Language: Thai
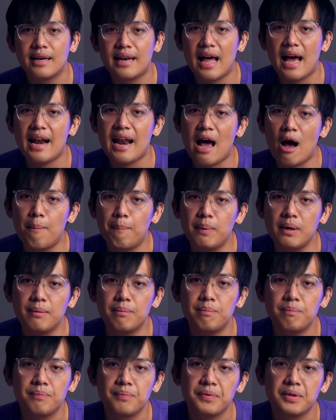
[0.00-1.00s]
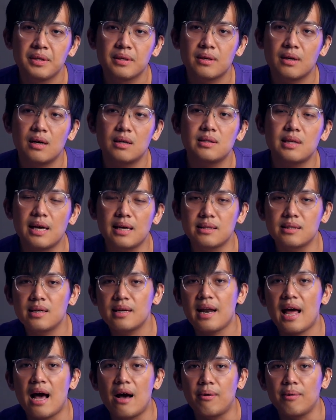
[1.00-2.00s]
หน้าหนาวปุ๊บก็ใส่เสื้
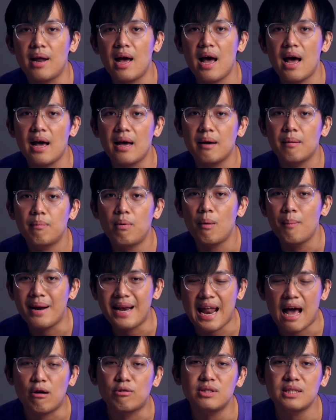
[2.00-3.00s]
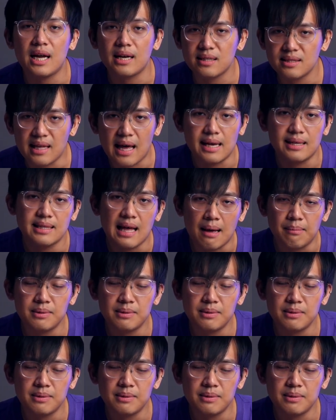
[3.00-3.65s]
อหนาวได้พอมันหนาวจัดใส่